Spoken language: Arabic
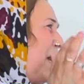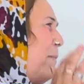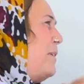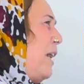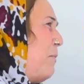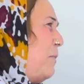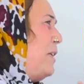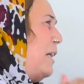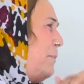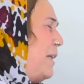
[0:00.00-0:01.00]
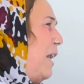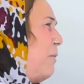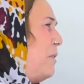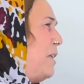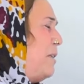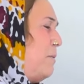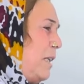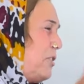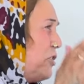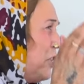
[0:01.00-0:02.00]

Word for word: ئامنی عوری ئەبری عوری کە